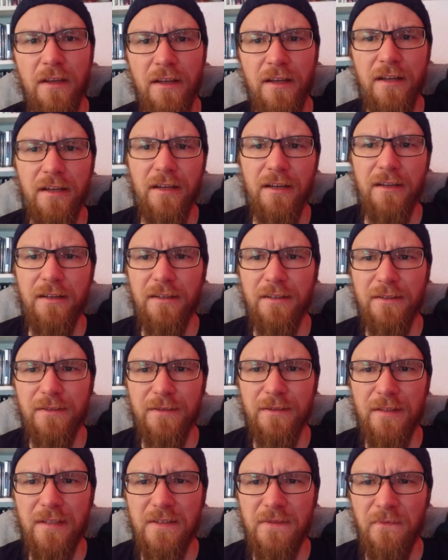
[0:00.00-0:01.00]

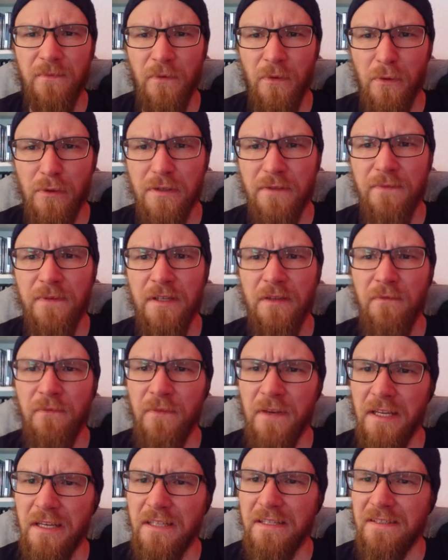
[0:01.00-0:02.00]
Äh, es wirkt
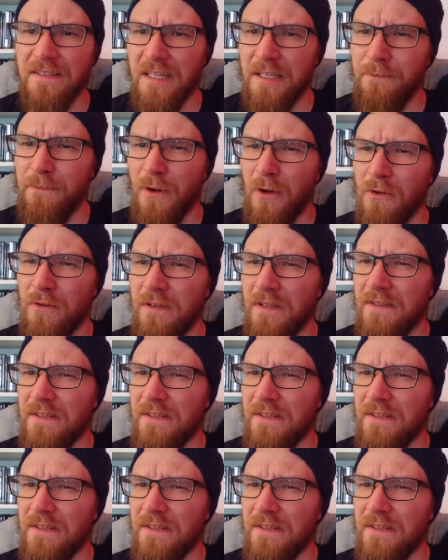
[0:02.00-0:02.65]
wie wenig Setbauten.